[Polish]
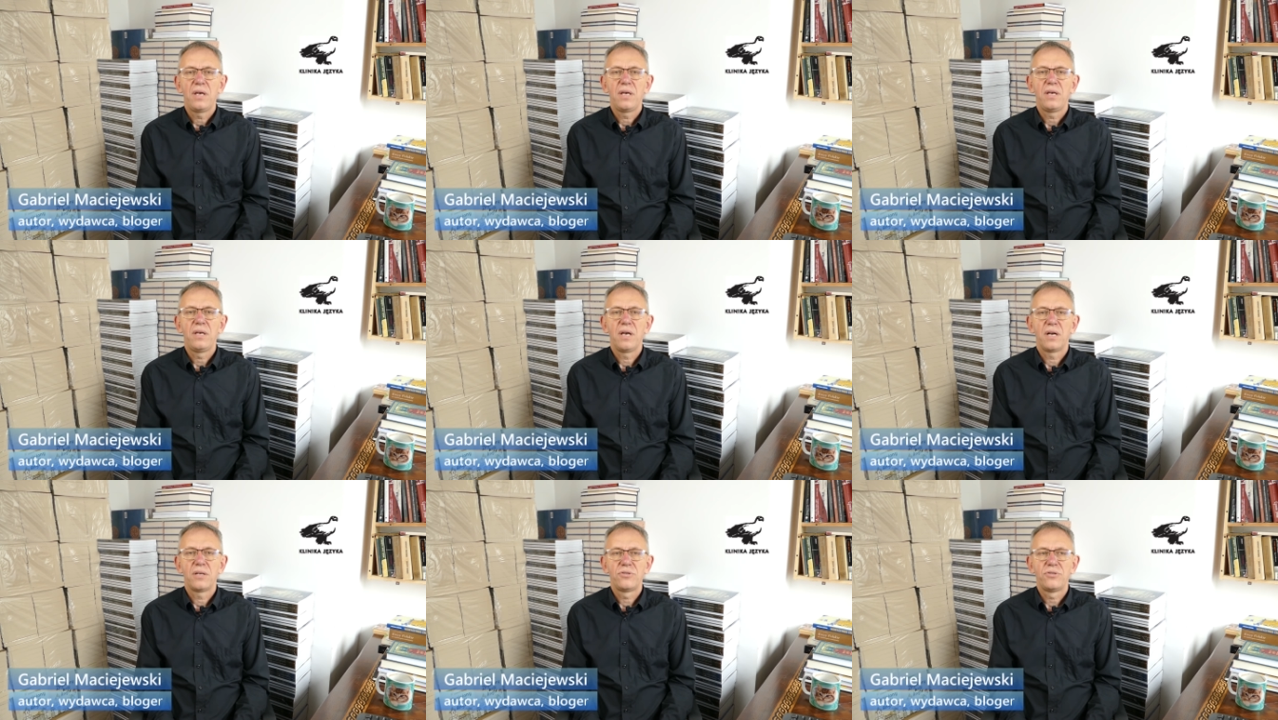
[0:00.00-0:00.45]

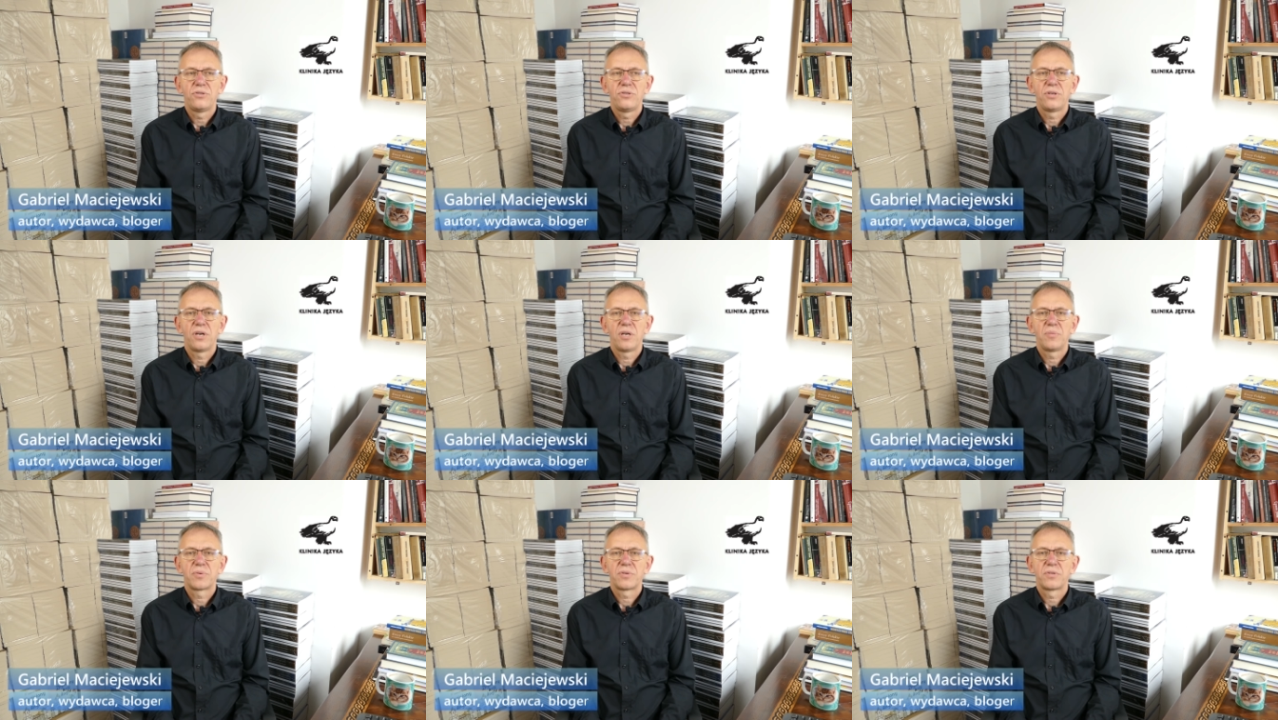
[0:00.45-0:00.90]
I ja
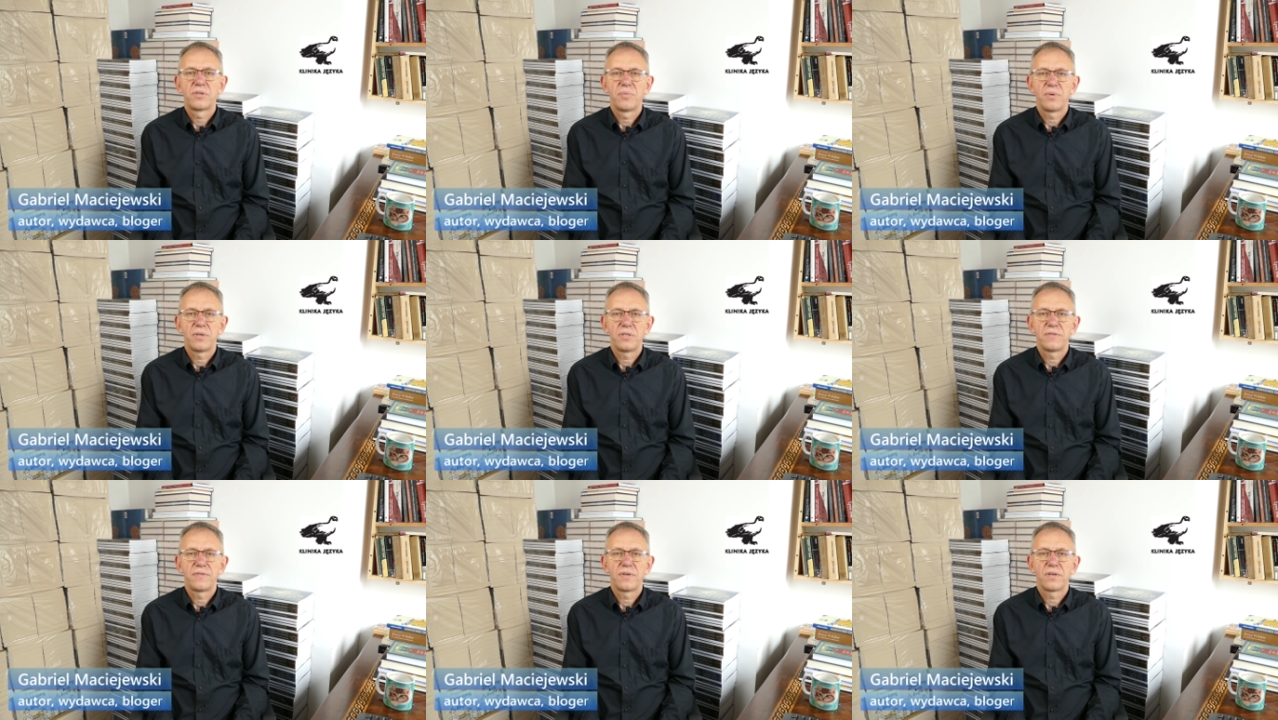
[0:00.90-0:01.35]
dzisiaj, proszę
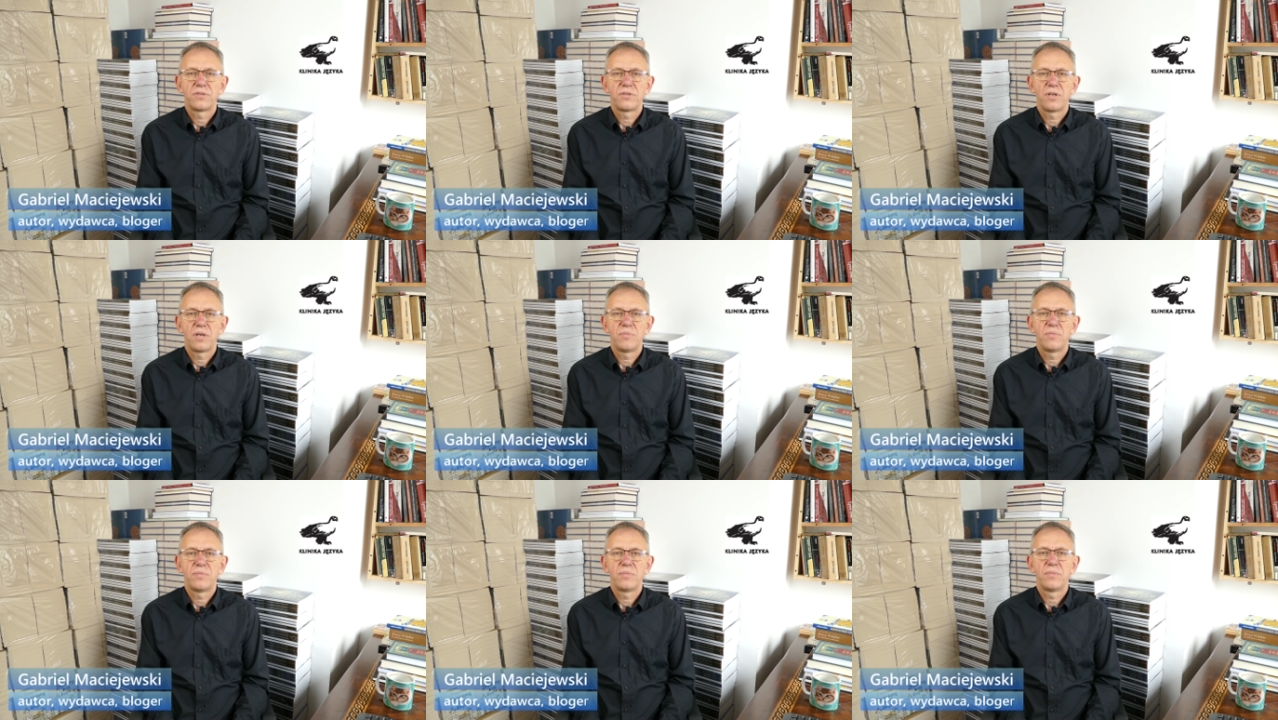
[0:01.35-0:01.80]
Państwa,
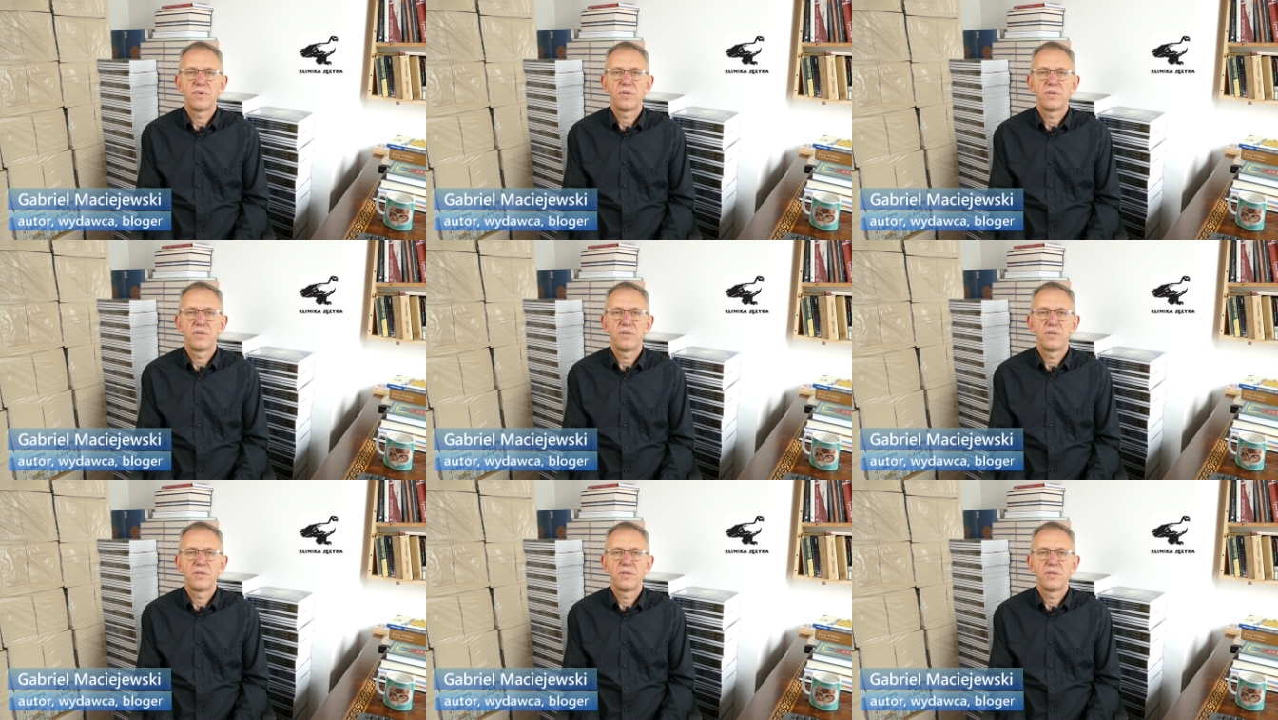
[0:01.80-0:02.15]
chciałem e,